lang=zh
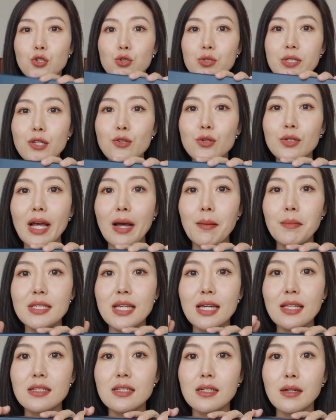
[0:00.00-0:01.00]
首先就是他们
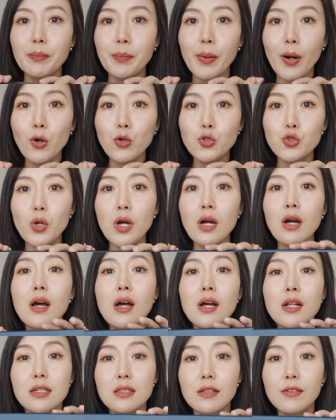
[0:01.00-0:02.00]
家的这个包装
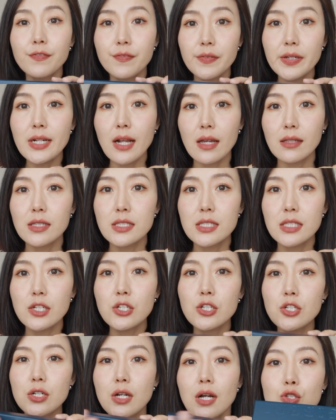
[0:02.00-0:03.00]
真的非常的
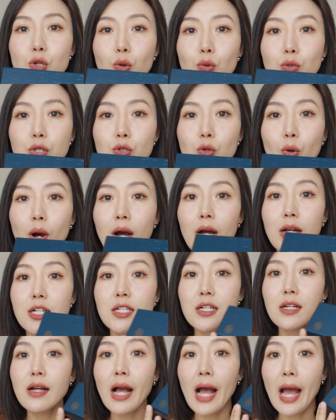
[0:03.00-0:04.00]
精。走这种
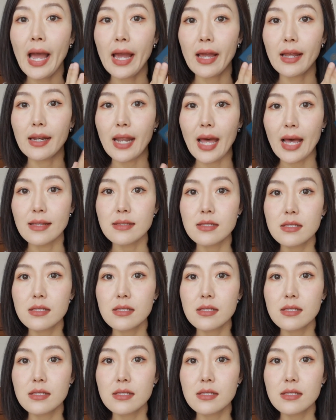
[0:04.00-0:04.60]
深海蓝